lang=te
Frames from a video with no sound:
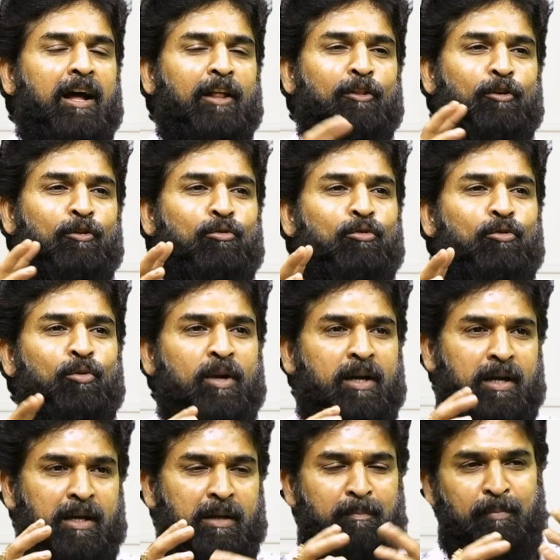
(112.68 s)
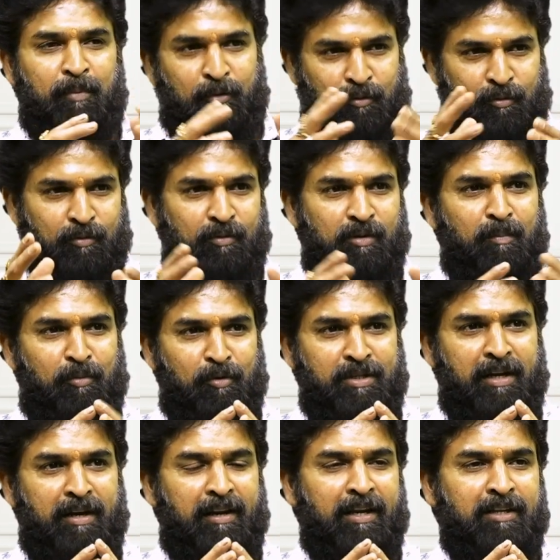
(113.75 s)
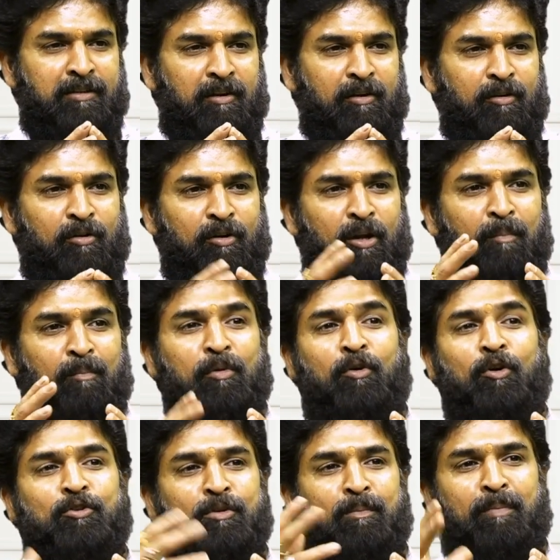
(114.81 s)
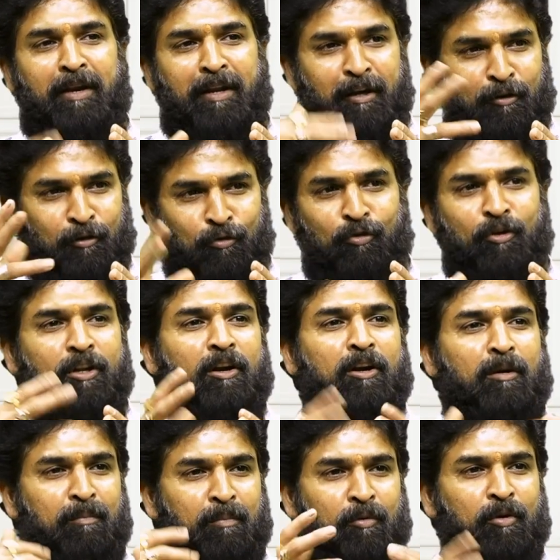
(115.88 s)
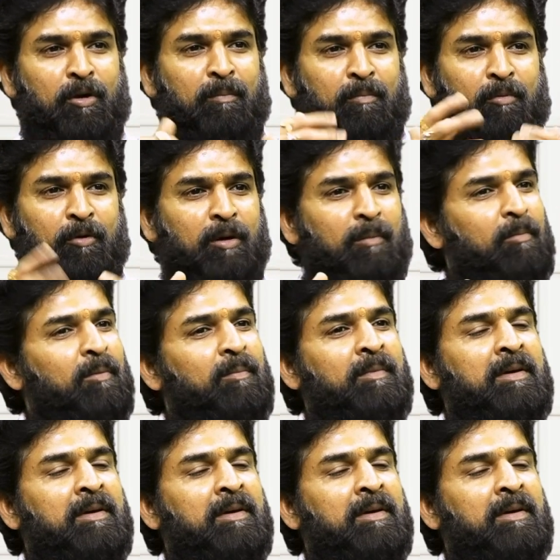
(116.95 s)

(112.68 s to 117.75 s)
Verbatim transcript: అందరూ కూడా ఇప్పుడు ఇప్పుడు జనరేషన్లో డబ్బు కోసం పరిగెడుతూ ఉంటారు డబ్బు డబ్బు డబ్బు